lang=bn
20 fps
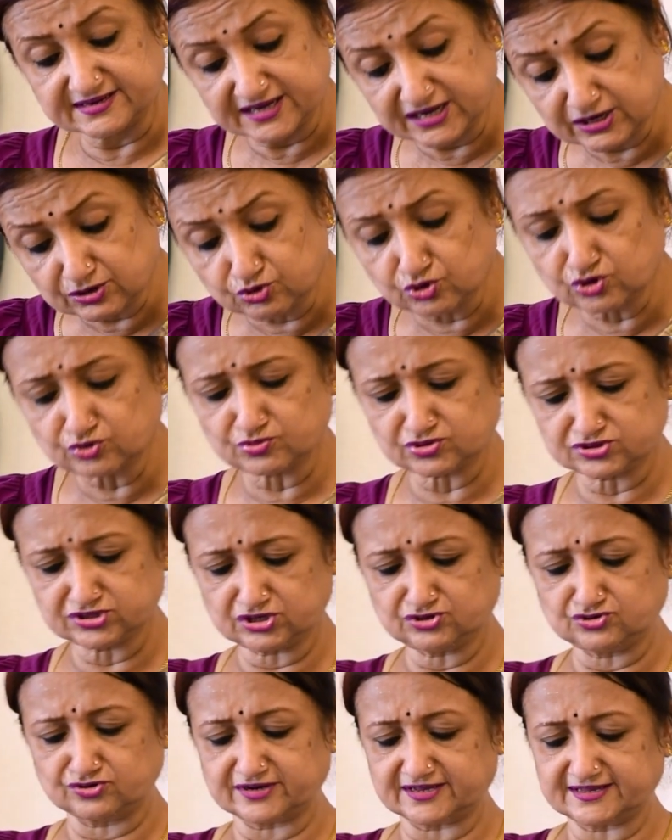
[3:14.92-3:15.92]
ইগলুর মধ্যে
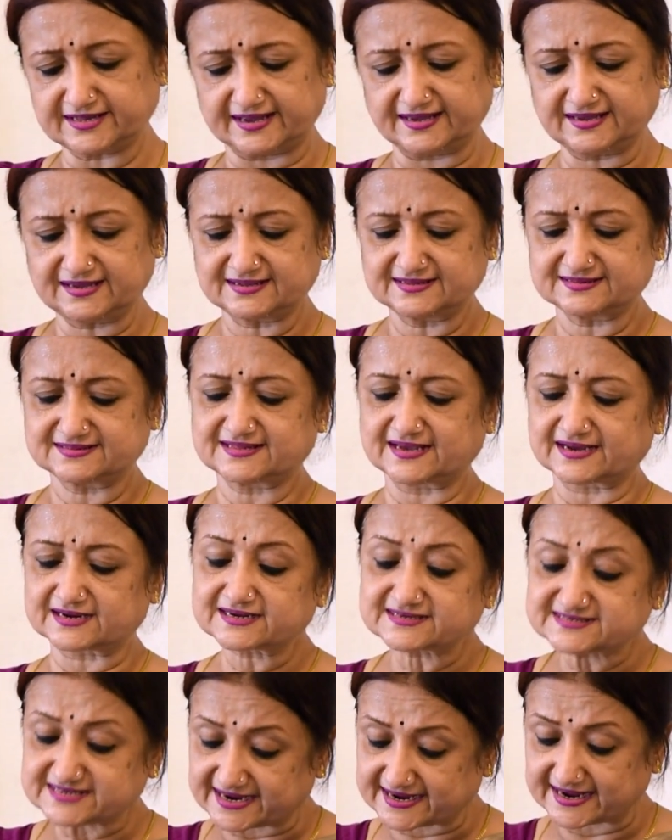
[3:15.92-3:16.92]
ঢুকে যাই তা
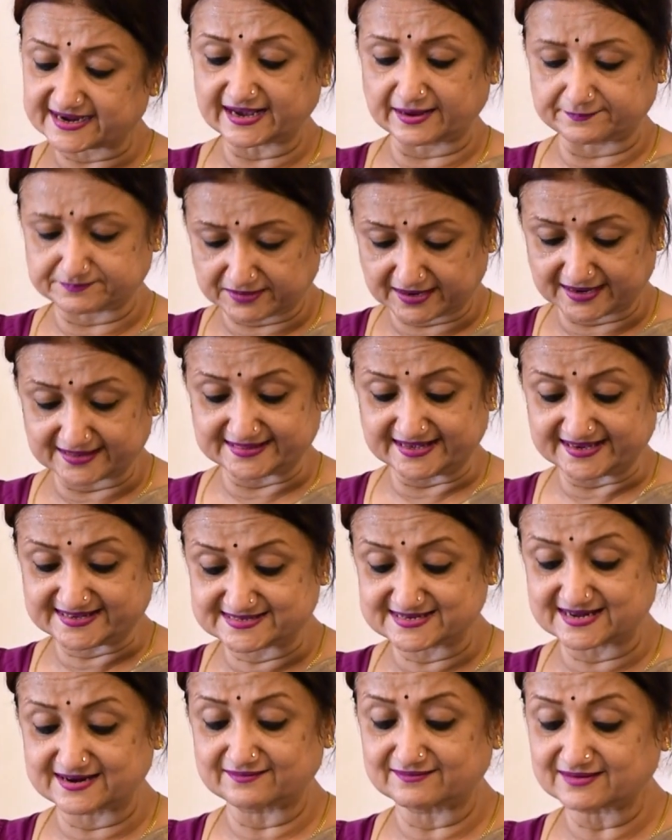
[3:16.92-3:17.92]
সেখানে আপনারা
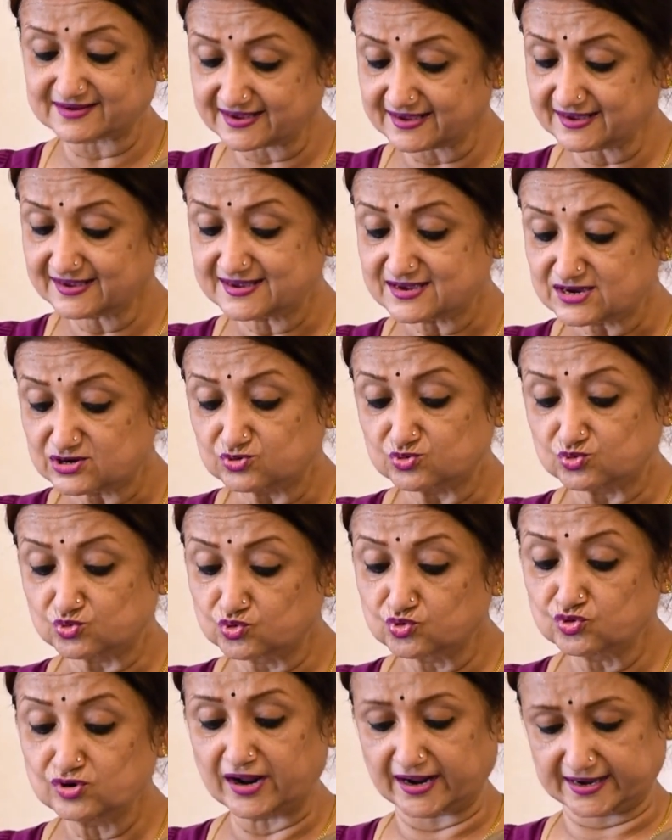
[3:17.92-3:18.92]
দেখছেন আমাকে
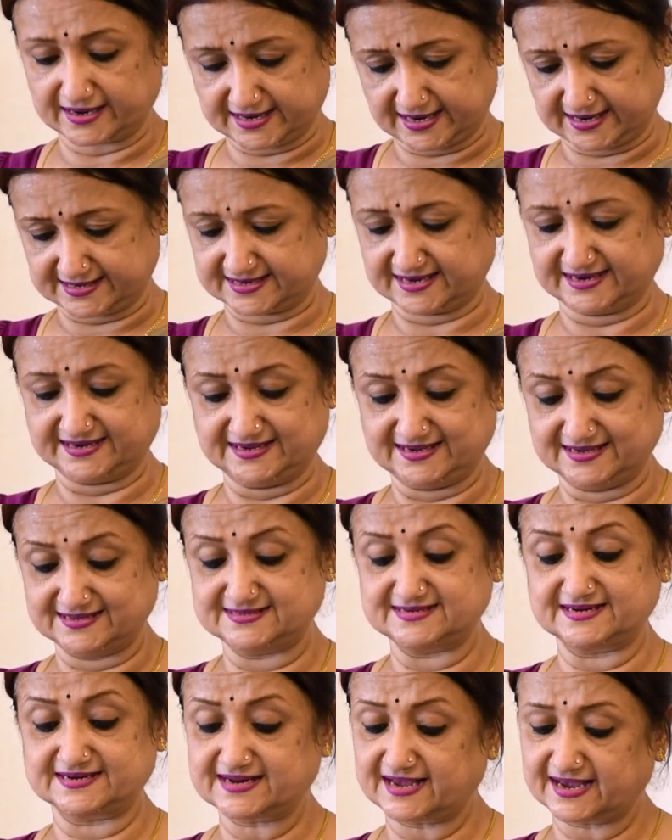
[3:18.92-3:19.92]
উল আর কাঁটা নিয়ে
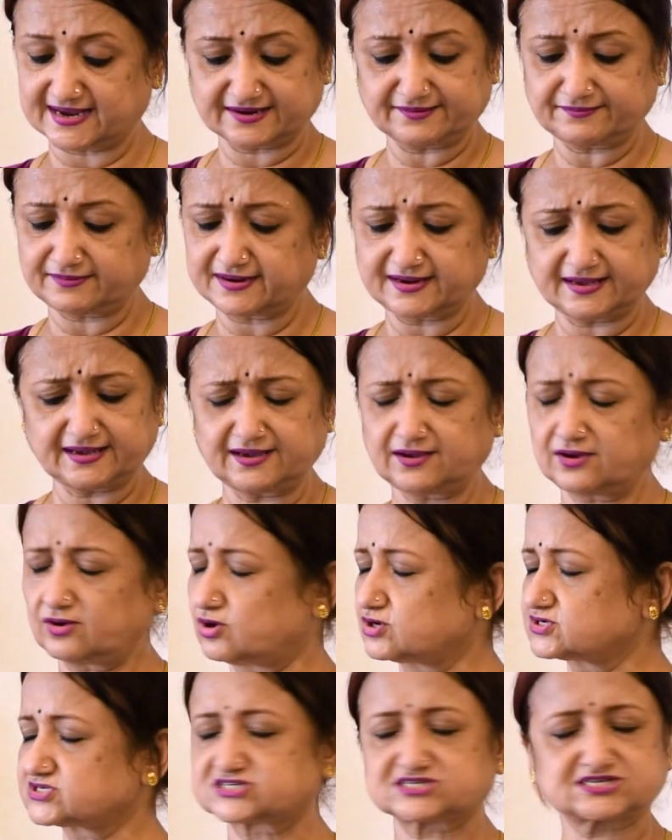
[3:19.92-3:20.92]
যেটা একেবারে
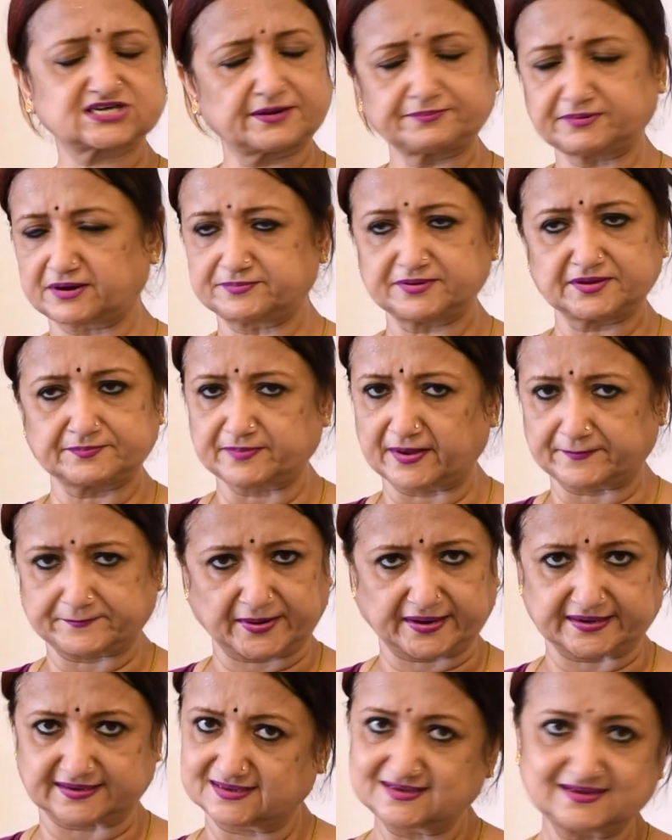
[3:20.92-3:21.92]
অস্বাভাবিক
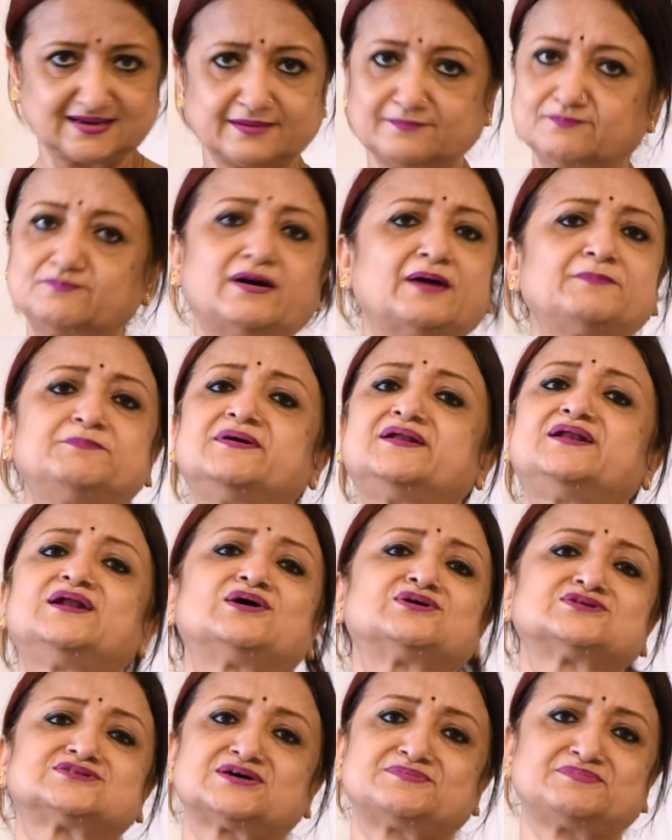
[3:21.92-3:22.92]
ব্যাপার ভাববেন না
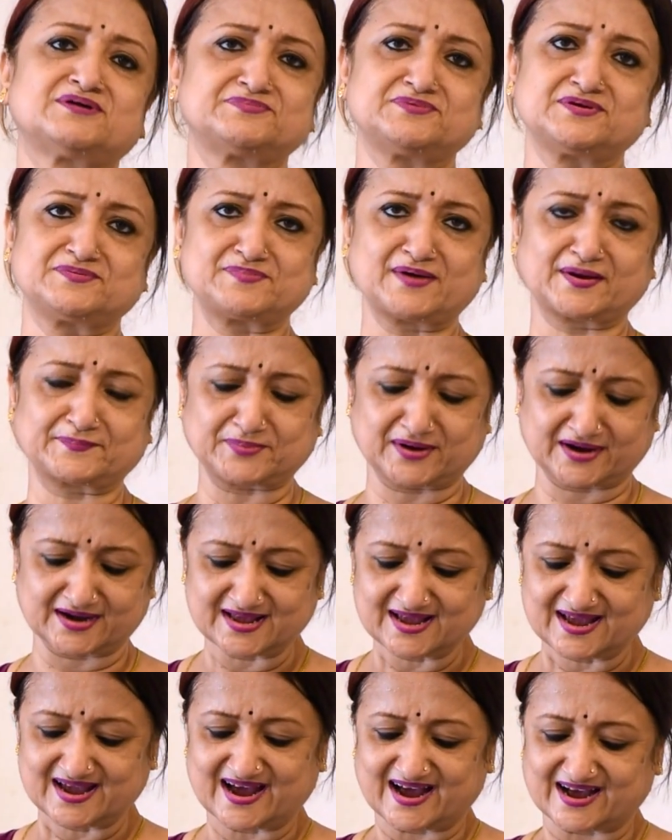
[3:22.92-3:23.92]
অস্বাভাবিক ব্যাপার
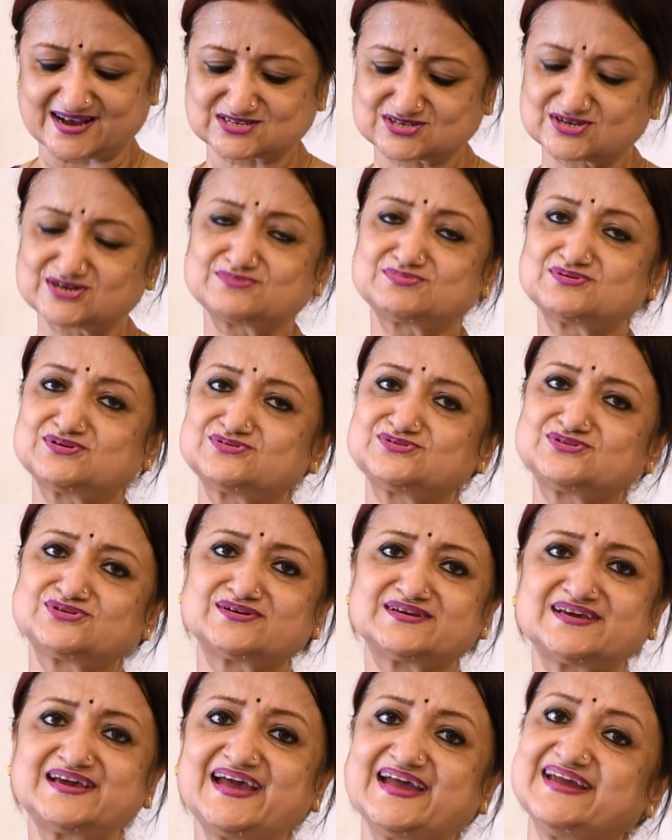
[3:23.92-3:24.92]
আসলে বলুন তো
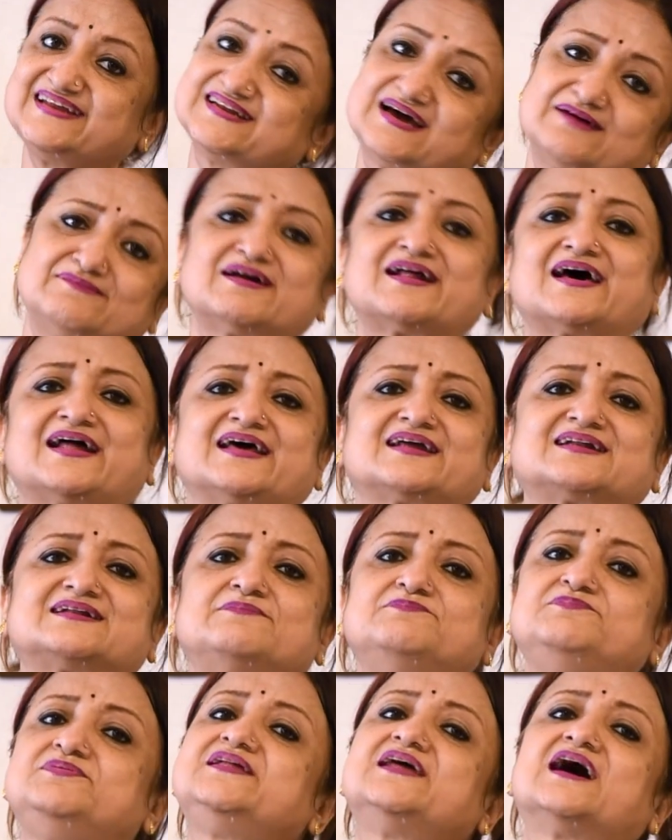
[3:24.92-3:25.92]
কি এটা আমার আর একটা
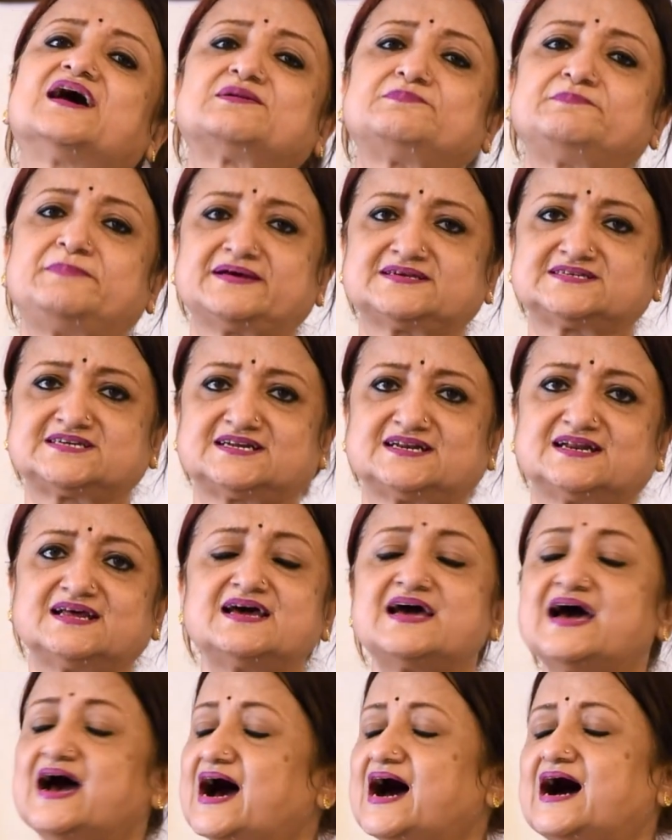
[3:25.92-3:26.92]
বিরাট প্যাশান
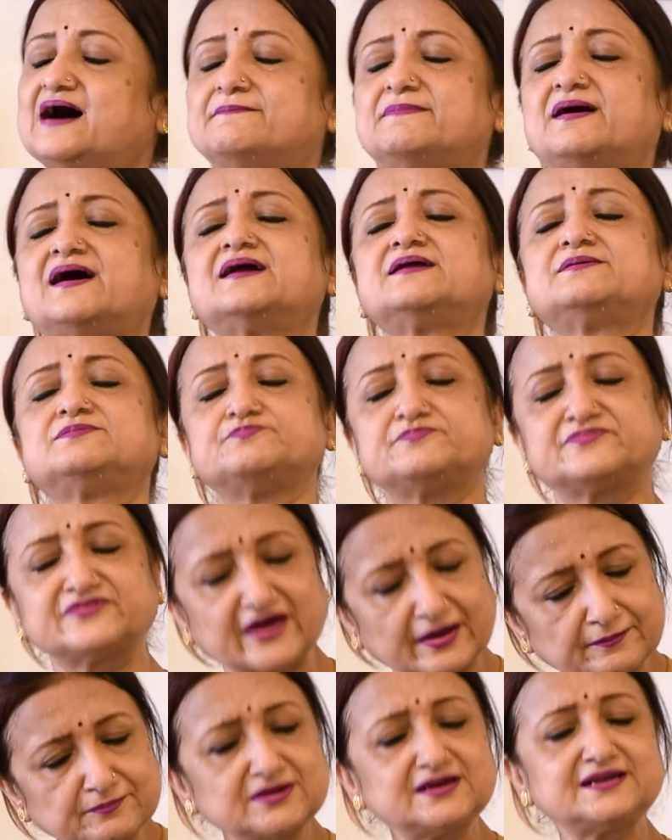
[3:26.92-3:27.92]
আমার
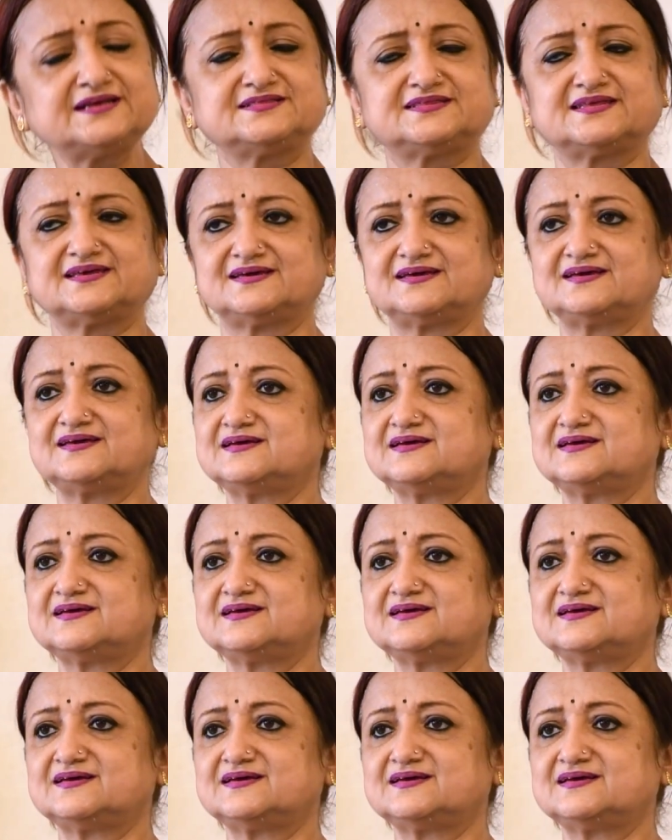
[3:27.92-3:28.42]
ফ্যামিলিতে